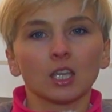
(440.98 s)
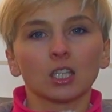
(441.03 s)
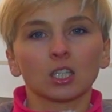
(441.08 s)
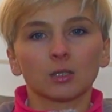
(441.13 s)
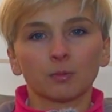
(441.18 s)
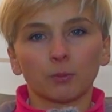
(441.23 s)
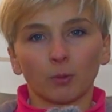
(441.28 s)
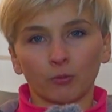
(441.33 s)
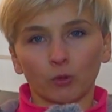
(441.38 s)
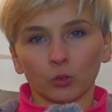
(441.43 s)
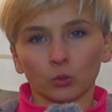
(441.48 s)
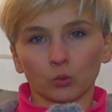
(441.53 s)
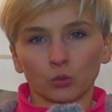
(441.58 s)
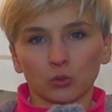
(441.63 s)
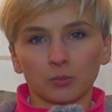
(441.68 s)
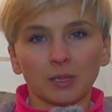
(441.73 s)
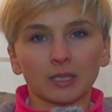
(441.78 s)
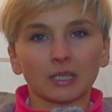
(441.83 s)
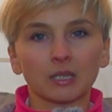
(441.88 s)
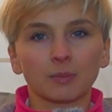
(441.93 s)
Z powodu
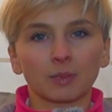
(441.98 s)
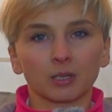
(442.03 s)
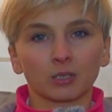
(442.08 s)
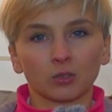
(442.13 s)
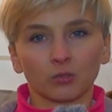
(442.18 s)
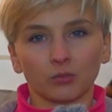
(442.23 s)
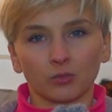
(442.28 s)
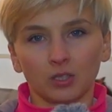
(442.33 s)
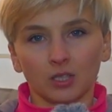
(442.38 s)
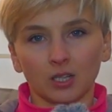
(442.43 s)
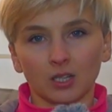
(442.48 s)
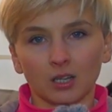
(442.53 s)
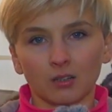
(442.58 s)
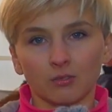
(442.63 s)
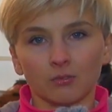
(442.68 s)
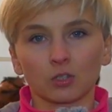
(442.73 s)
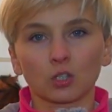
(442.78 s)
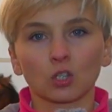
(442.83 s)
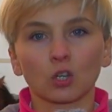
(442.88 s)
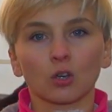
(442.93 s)
zmiany
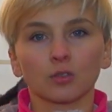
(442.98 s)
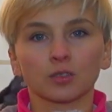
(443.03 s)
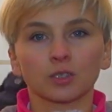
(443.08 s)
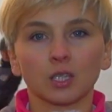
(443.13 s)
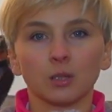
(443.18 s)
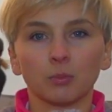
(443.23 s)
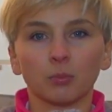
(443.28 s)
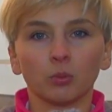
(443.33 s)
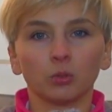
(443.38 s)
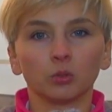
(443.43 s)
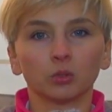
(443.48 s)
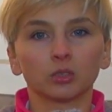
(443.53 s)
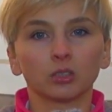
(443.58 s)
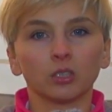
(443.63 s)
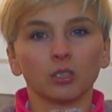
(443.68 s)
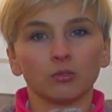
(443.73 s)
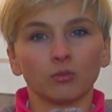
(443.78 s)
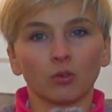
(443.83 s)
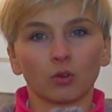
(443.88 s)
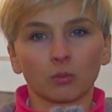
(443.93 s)
pracownika Wyszkowski
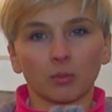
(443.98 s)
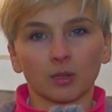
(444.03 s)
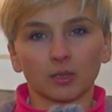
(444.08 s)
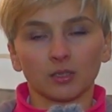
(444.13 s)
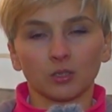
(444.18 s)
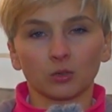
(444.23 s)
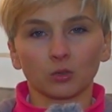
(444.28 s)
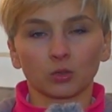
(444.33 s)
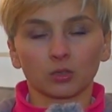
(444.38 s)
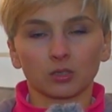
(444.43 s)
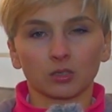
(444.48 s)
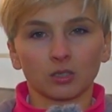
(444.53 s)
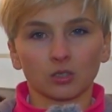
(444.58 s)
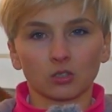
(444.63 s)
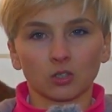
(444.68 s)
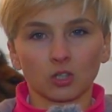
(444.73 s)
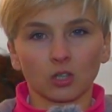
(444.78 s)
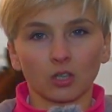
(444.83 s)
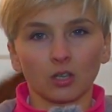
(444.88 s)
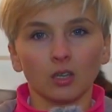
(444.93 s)
Punkt Informacji
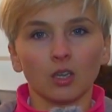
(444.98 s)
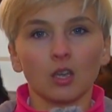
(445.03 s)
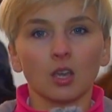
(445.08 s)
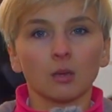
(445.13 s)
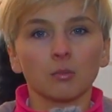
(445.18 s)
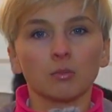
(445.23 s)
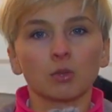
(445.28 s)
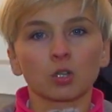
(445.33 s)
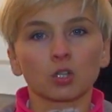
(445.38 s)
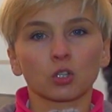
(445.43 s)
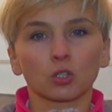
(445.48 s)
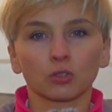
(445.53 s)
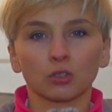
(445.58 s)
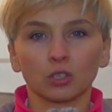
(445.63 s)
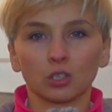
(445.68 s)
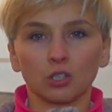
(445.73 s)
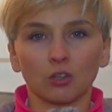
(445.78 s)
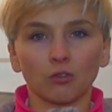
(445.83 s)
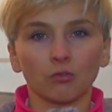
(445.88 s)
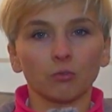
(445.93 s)
Turystycznej,
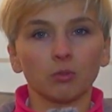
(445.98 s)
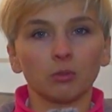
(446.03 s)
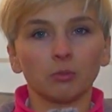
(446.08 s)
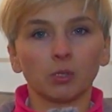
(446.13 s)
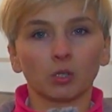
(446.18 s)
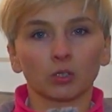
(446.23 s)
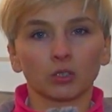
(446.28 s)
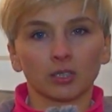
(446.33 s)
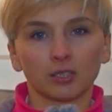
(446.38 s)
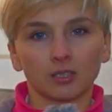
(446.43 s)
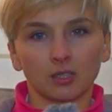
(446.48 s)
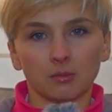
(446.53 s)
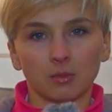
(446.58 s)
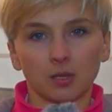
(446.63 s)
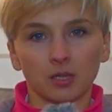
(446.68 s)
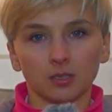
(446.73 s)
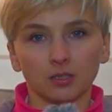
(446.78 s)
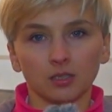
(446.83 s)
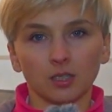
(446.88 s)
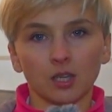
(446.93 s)
mieszczący się w Bibliotece
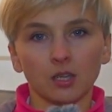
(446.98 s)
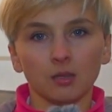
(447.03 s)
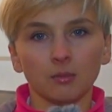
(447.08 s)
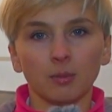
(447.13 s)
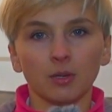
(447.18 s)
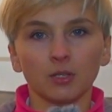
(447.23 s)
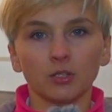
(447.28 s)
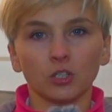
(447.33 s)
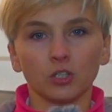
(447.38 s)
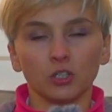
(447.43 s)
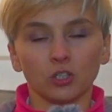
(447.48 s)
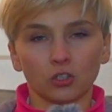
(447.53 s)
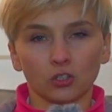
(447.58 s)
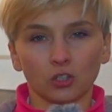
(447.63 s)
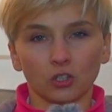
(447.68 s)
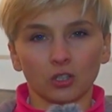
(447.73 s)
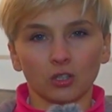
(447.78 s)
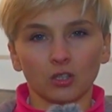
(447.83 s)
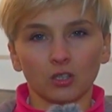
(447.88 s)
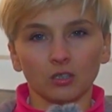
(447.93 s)
Miejskiej, będzie
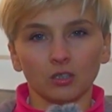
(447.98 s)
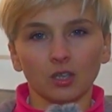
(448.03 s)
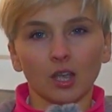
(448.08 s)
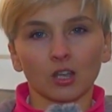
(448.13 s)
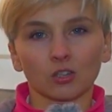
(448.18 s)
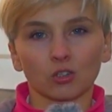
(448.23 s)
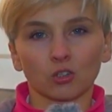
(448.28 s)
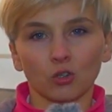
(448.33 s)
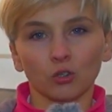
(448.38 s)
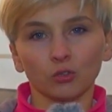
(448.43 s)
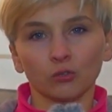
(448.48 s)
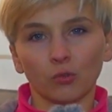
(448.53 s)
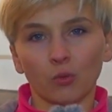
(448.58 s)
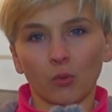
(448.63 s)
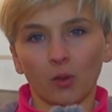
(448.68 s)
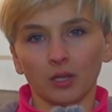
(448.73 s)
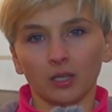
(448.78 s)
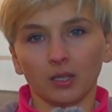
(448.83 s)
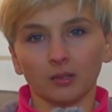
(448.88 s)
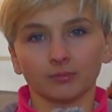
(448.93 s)
nieczynny aż do
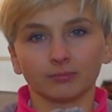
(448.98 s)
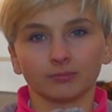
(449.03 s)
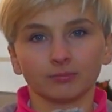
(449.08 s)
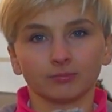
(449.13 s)
odwołania.